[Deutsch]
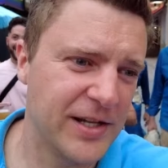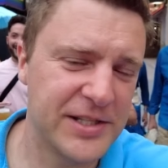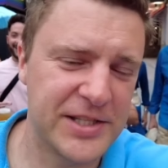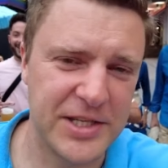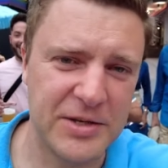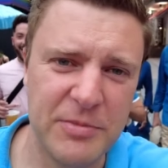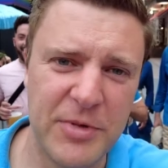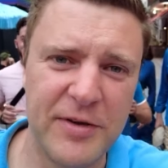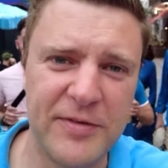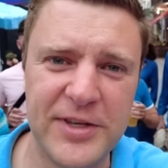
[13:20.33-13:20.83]
ihr halt
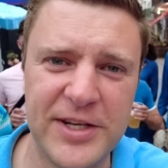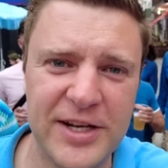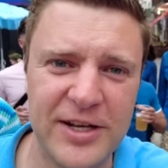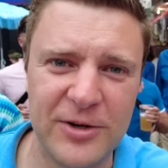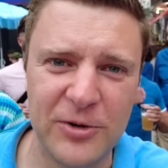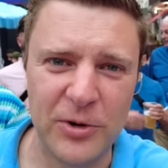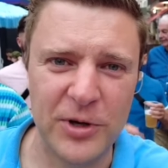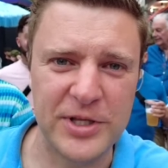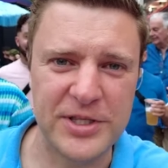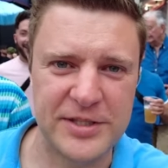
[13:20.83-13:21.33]
immer wieder
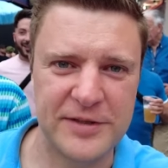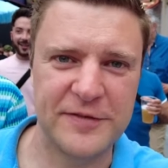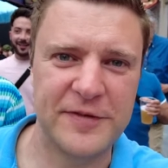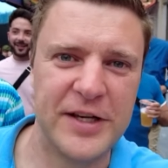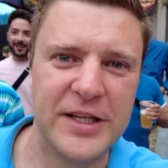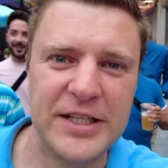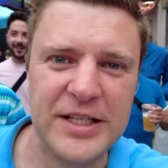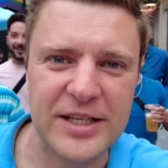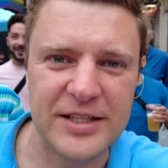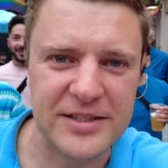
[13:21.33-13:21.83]
Leute
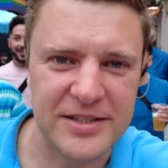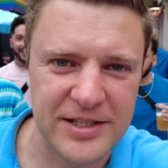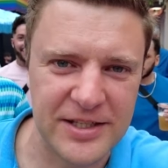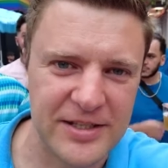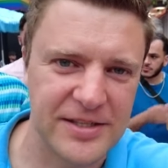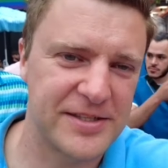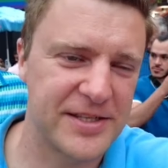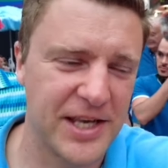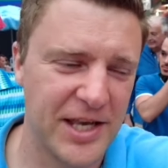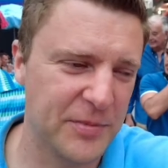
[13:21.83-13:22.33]
verliert, die
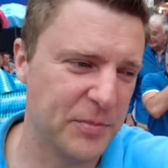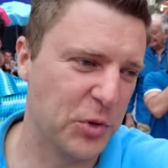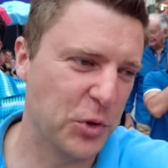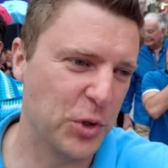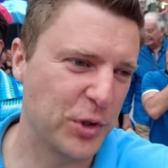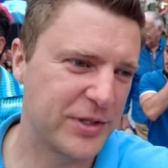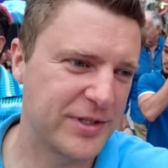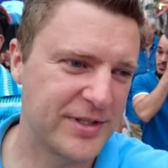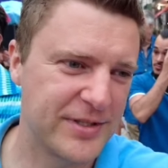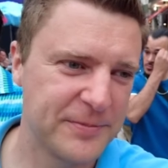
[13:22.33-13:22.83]
ihr sehr
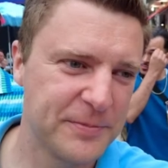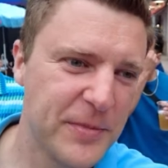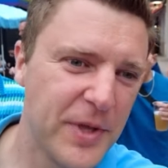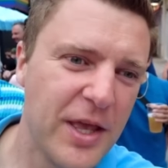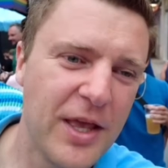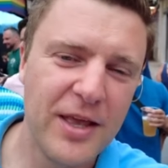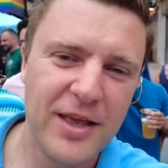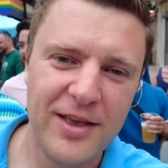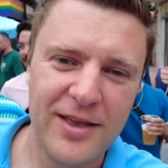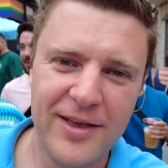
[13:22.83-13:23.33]
mögt.
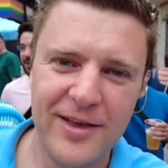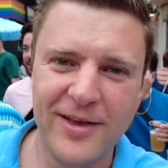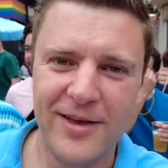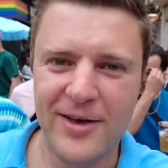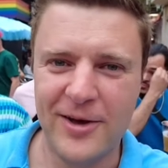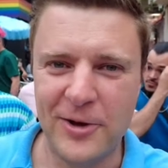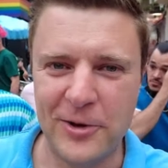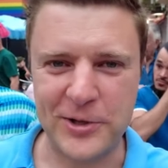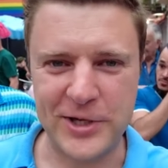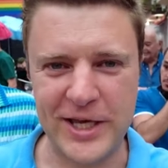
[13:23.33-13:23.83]

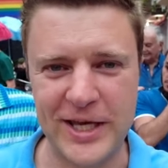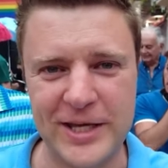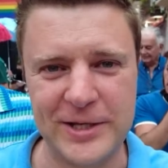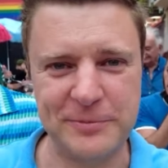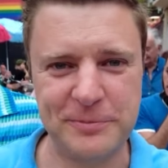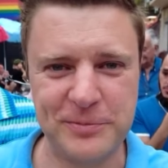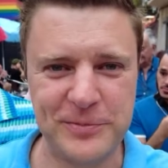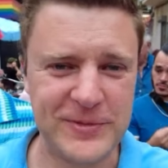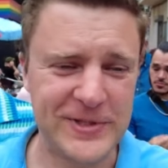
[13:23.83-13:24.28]
Okay,